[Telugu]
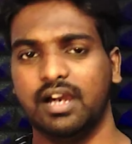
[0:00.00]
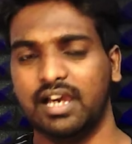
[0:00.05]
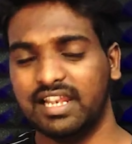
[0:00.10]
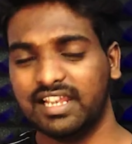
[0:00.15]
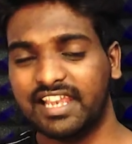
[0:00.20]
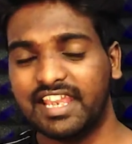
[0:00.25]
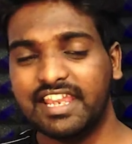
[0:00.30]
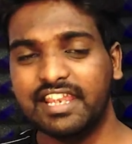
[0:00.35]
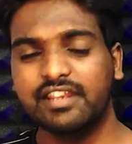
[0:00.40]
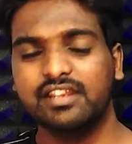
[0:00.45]

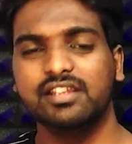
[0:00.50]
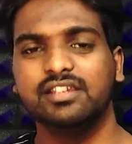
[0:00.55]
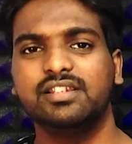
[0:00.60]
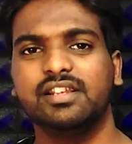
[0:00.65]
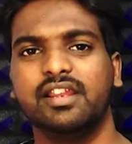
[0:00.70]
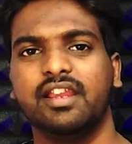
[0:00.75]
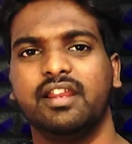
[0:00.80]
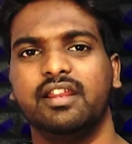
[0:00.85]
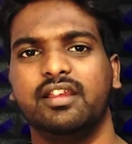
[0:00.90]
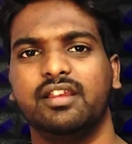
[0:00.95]
అలాగే ఎయిటీ
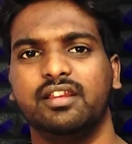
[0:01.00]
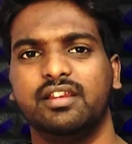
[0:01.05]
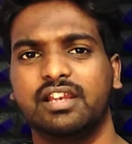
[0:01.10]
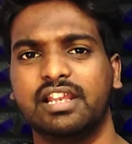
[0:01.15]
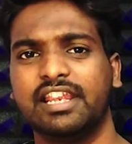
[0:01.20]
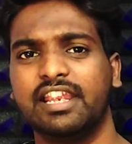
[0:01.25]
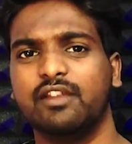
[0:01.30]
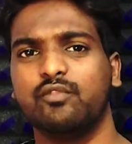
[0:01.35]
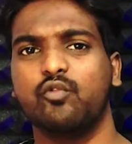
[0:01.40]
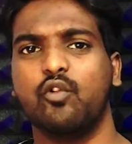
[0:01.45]
త్రీ అనే
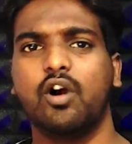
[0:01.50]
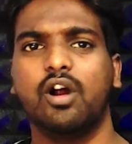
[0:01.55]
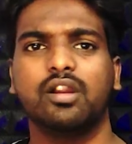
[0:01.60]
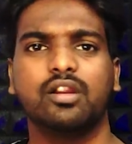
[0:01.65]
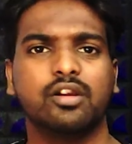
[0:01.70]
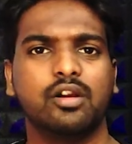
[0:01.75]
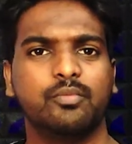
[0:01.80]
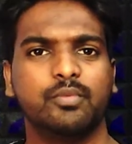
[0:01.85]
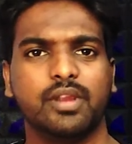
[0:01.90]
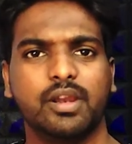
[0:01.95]
క్రికెట్ వరల్డ్
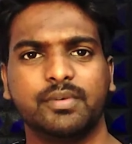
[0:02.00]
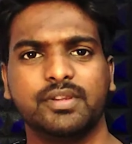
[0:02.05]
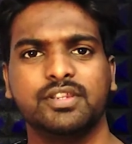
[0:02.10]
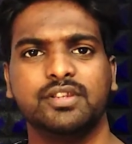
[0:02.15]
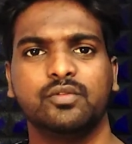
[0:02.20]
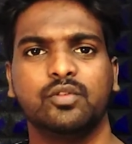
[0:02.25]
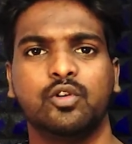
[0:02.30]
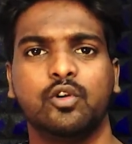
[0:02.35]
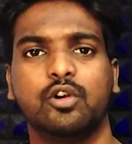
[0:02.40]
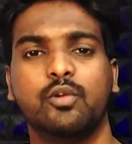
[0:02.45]
కప్
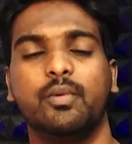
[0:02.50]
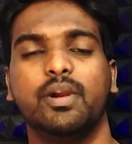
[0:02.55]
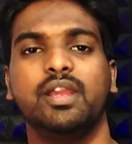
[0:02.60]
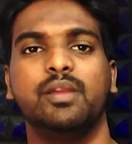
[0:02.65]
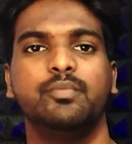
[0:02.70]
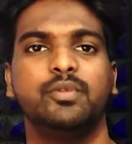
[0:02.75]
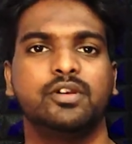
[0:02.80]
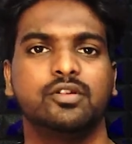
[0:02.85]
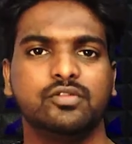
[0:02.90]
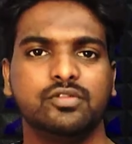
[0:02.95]
నేపథ్యంలో ఒక
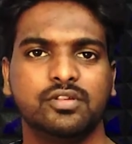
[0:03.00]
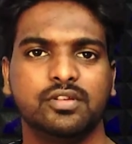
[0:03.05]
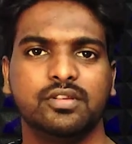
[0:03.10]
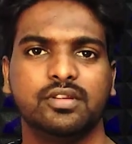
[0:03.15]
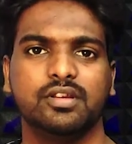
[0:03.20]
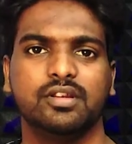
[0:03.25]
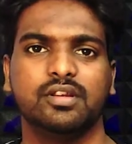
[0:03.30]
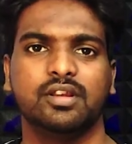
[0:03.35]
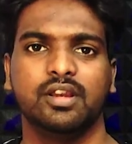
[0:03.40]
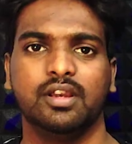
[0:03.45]
బయోపిక్
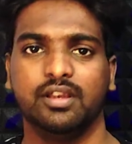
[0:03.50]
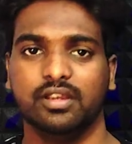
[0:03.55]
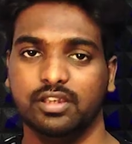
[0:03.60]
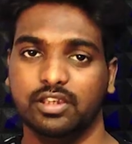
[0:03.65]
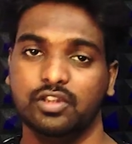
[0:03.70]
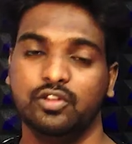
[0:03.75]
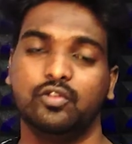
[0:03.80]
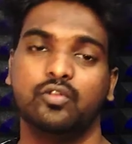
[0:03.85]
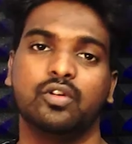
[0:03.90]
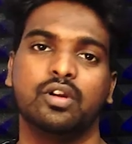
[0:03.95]
వచ్చింది
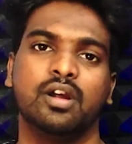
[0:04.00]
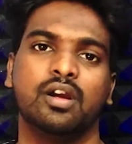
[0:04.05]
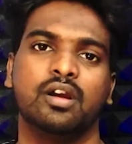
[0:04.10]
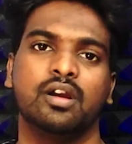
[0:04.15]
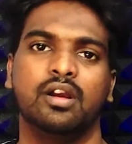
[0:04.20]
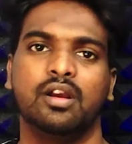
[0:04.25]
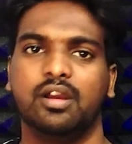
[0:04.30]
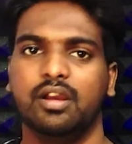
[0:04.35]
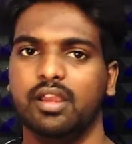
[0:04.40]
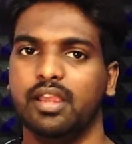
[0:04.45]
ఇది కూడా
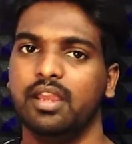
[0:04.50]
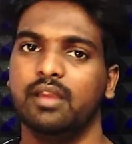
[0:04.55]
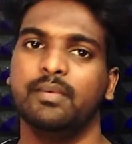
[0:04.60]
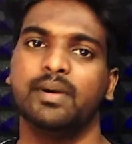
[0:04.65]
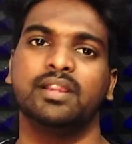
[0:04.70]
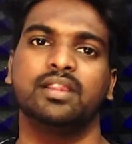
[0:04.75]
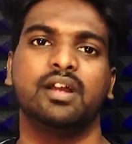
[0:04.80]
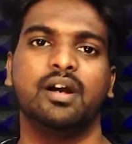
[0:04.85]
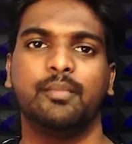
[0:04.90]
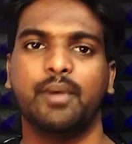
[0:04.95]

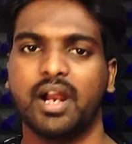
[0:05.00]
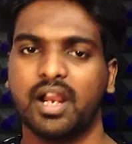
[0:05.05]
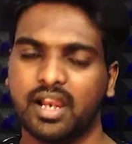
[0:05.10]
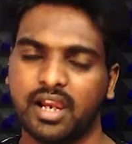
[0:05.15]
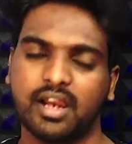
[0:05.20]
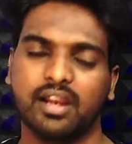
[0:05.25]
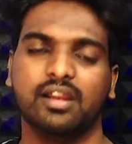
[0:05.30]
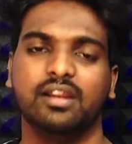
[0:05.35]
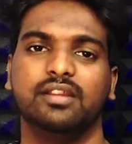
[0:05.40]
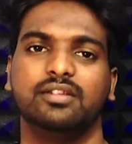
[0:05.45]
ఏమంతా బాగా
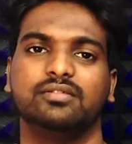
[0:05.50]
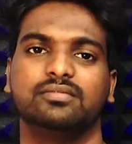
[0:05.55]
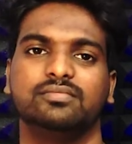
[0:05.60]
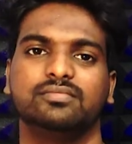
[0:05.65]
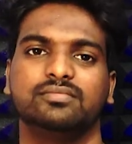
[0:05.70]
ఆడలేదు